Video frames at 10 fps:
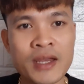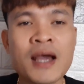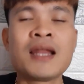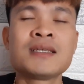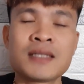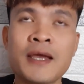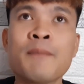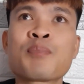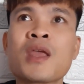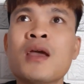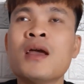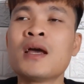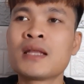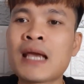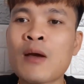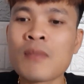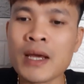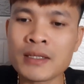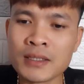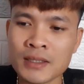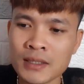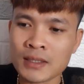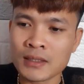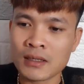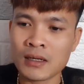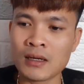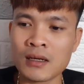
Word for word: Đấy là như thế. Thì ngày hôm nay thì uh,